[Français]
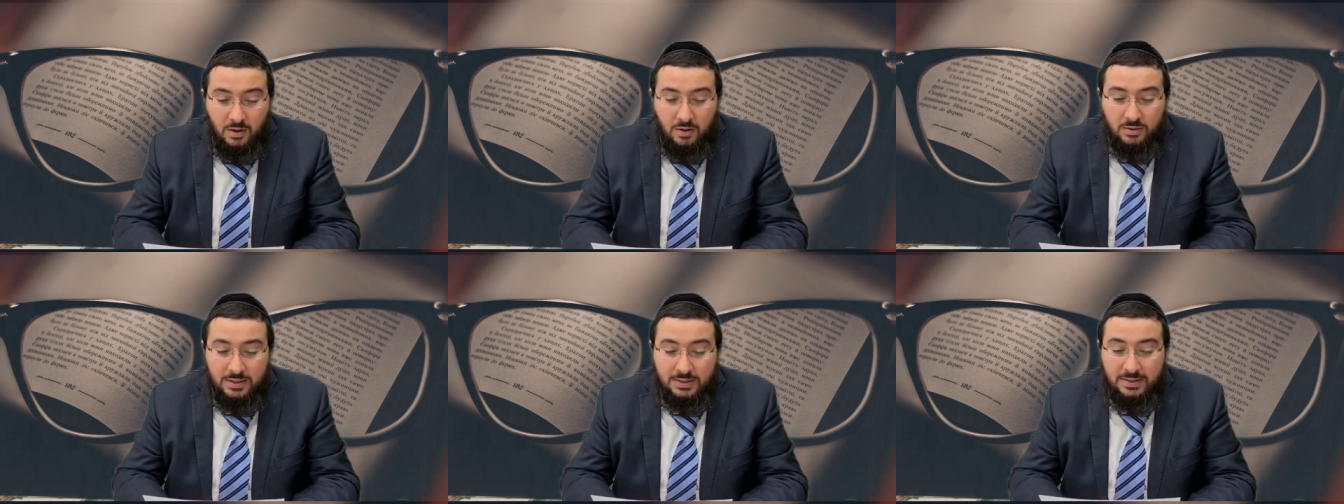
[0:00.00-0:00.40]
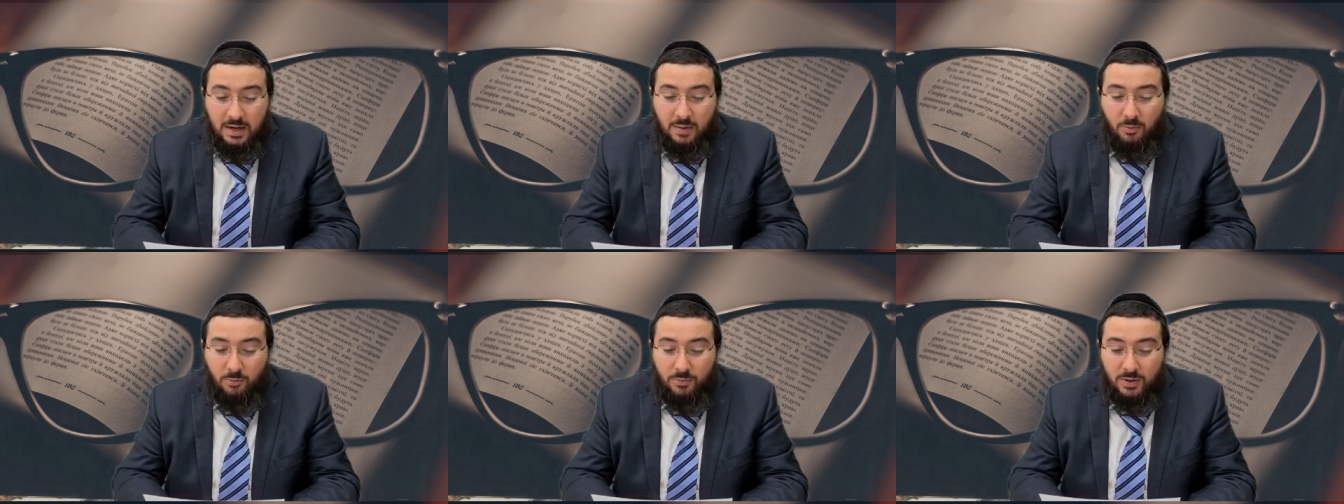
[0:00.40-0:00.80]
Ça, c'est la
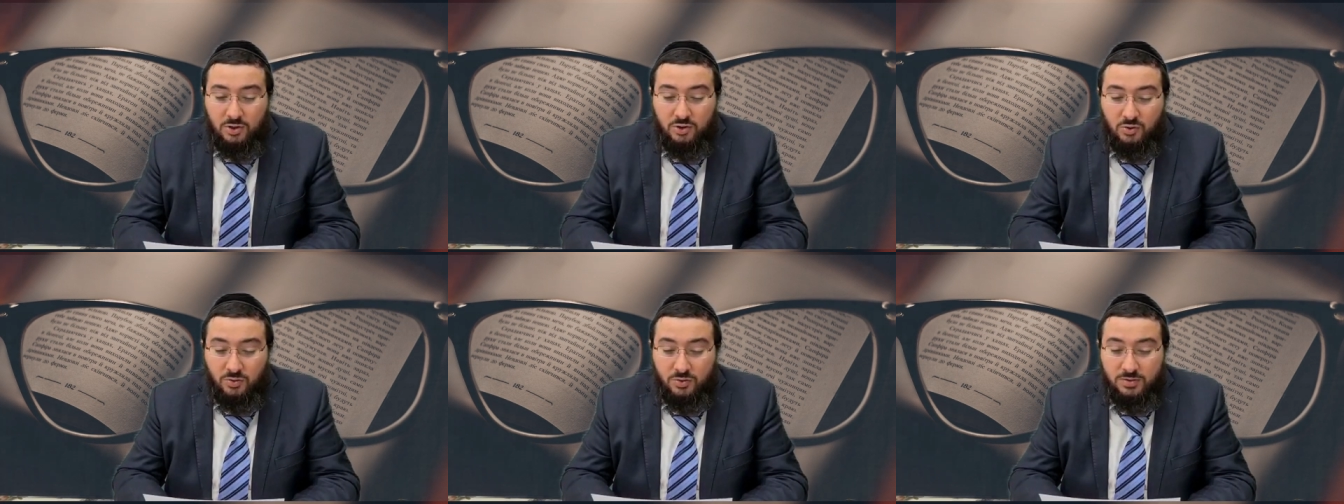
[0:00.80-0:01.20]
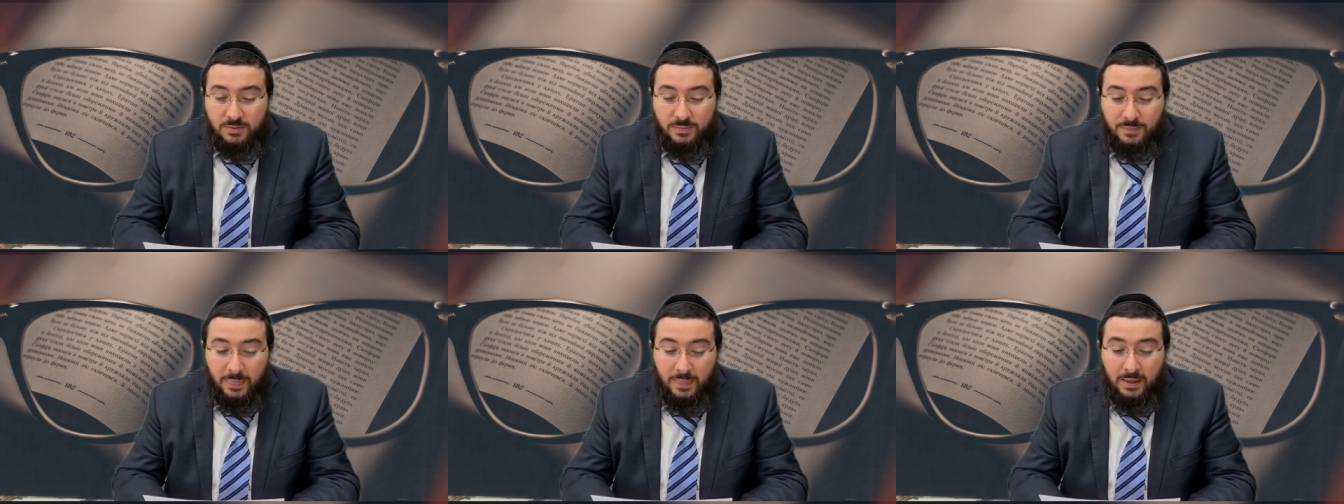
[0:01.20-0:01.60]
première chose.
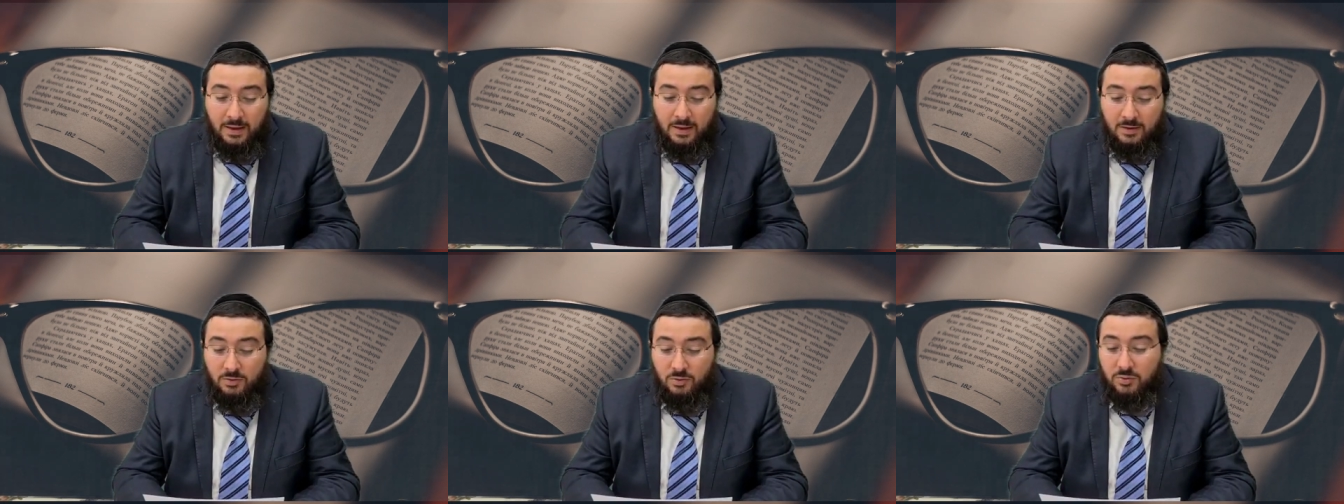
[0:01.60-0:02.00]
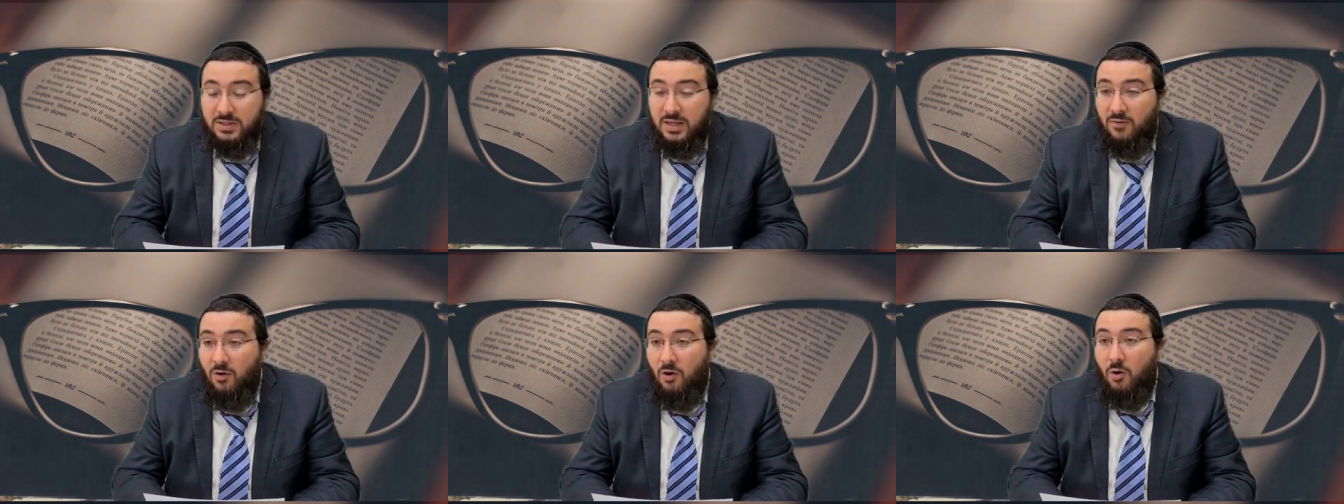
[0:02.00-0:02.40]
De
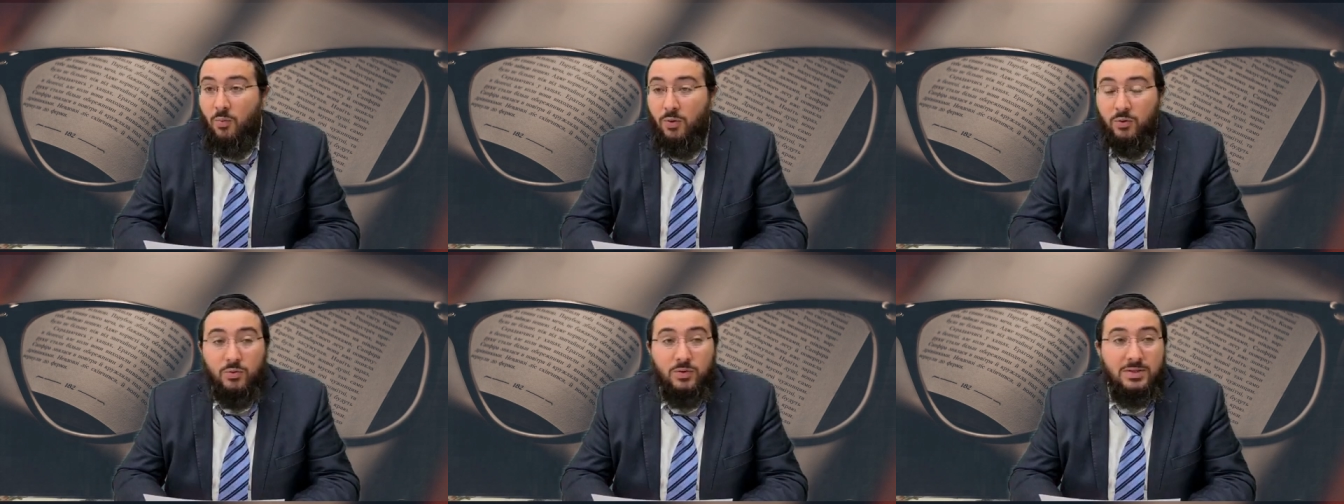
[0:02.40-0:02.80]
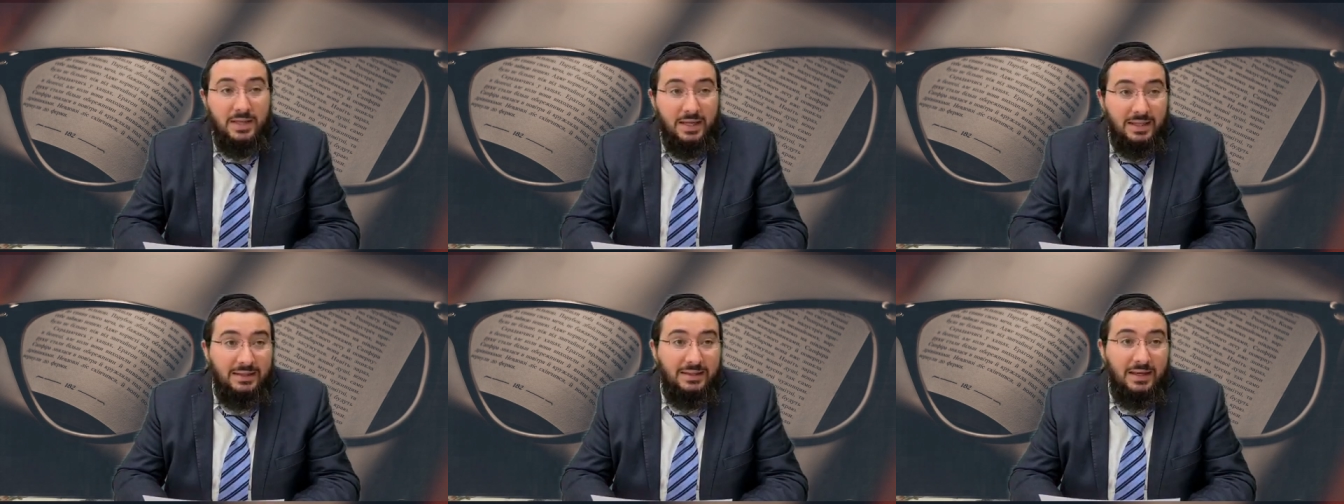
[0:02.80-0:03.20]
savoir au moins que c'est
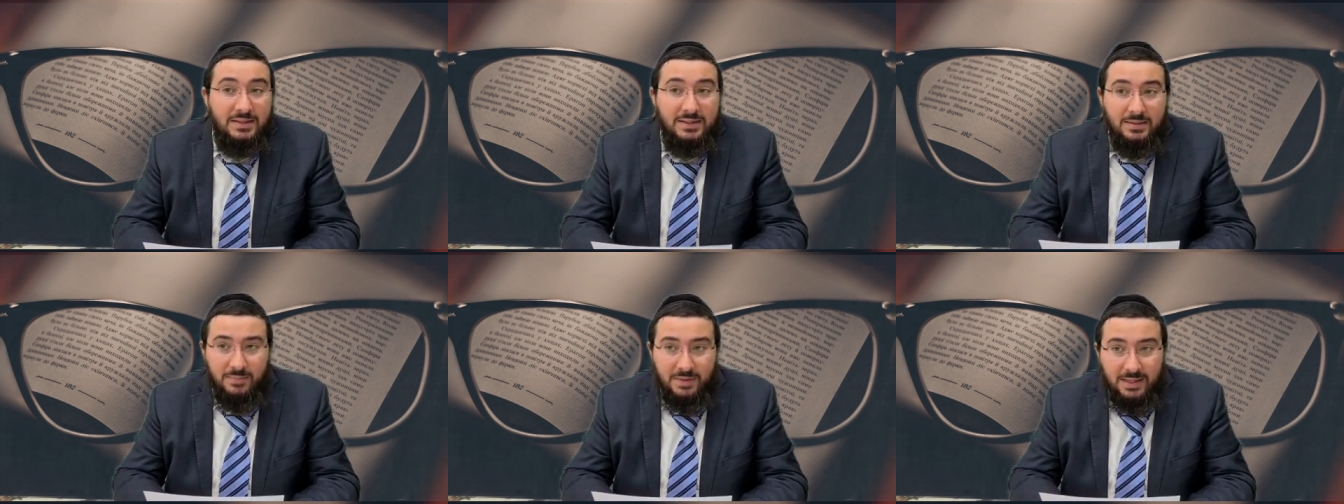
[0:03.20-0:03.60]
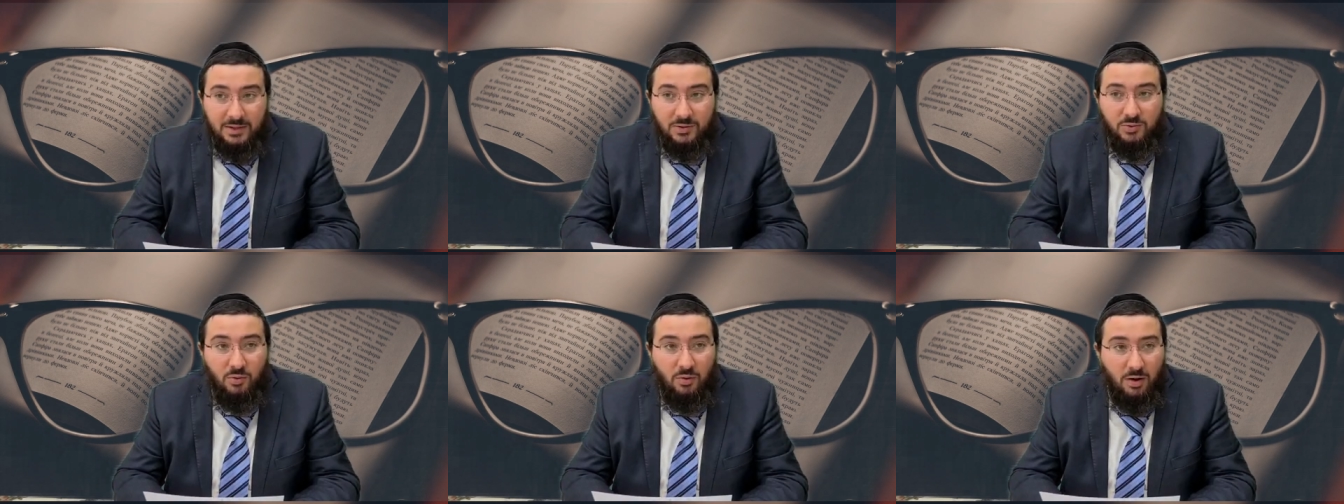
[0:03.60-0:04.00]
un interdit
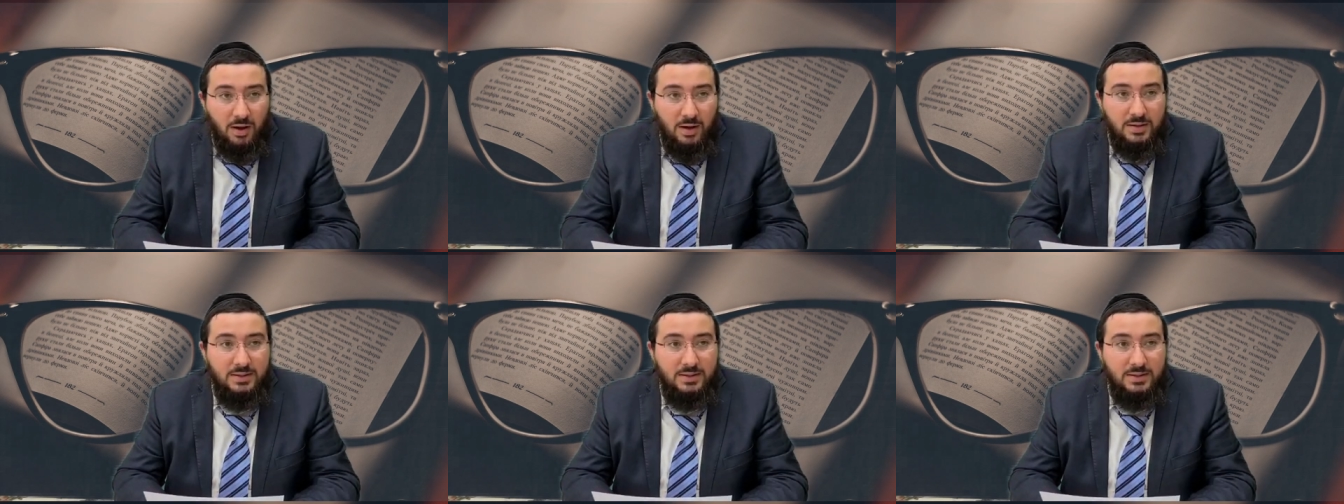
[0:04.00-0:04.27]
minatora,